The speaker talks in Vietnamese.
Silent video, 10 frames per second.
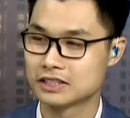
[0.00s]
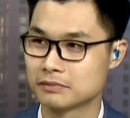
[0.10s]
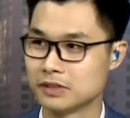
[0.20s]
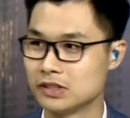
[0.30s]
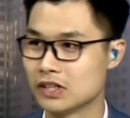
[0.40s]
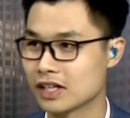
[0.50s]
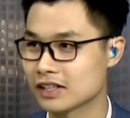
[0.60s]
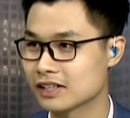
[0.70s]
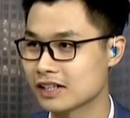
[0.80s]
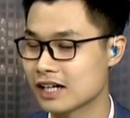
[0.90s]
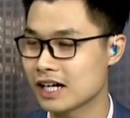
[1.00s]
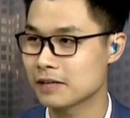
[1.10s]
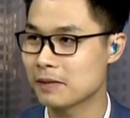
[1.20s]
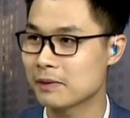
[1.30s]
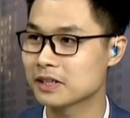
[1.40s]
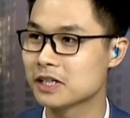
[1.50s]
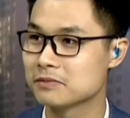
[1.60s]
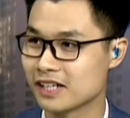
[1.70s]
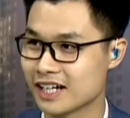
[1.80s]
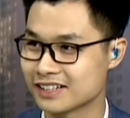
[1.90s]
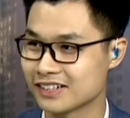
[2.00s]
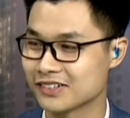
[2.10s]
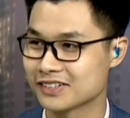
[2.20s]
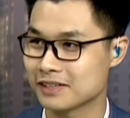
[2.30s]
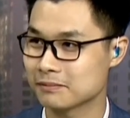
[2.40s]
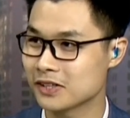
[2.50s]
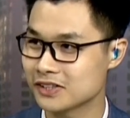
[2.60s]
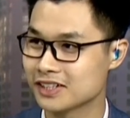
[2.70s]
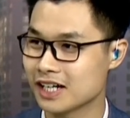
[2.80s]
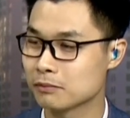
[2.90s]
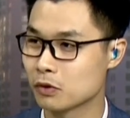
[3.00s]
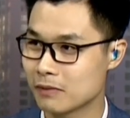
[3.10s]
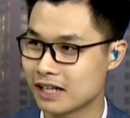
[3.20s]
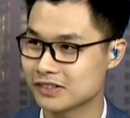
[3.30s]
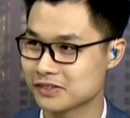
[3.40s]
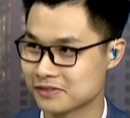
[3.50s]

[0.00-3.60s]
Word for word: bình thường ăn à, hai ba bát vâng. cơm chẳng hạn mà. thì vâng. còn à, bớt đi bớt ăn đi. một bát thôi vâng.